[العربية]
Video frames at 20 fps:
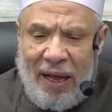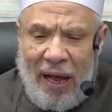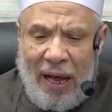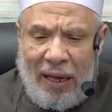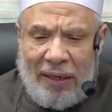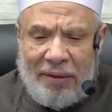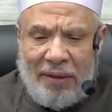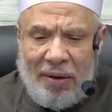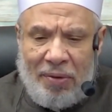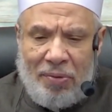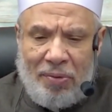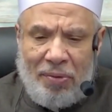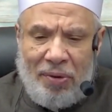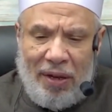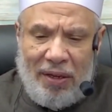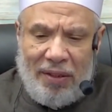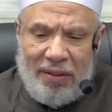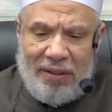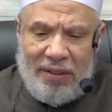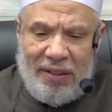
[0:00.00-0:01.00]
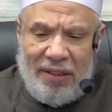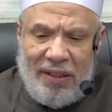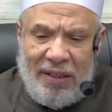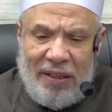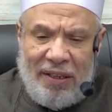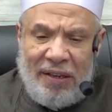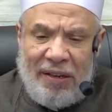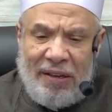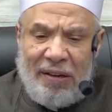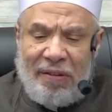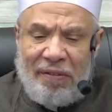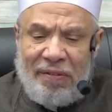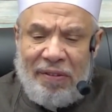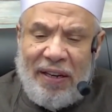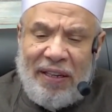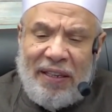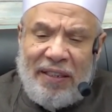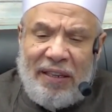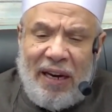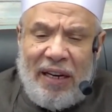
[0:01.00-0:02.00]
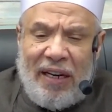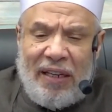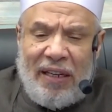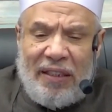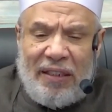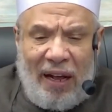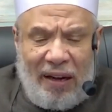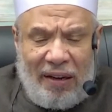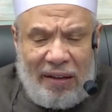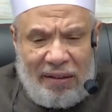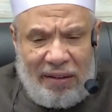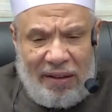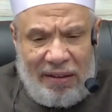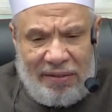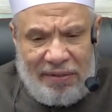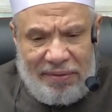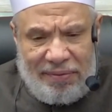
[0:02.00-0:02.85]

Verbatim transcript: الضرورات فإن كانت حقا